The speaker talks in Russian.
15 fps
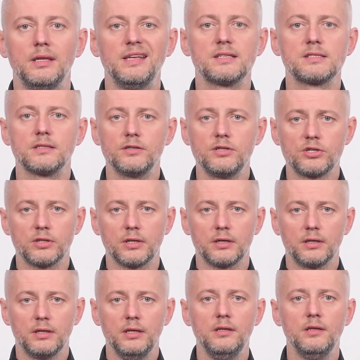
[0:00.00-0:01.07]
не слышно
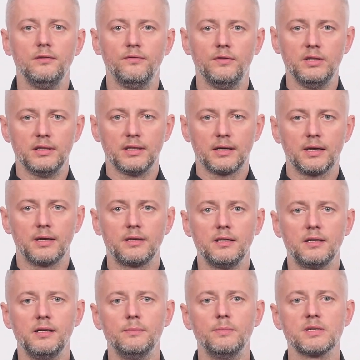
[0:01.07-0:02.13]
и не видно
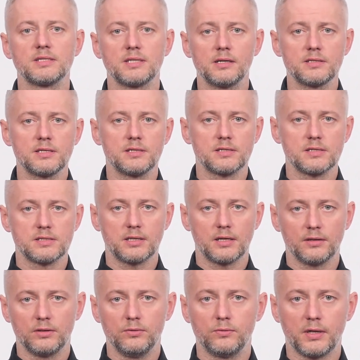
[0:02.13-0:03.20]
каких-либо санкций со
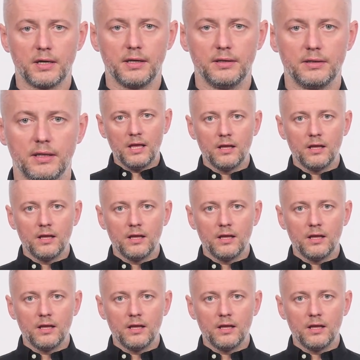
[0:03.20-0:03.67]
стороны Украины.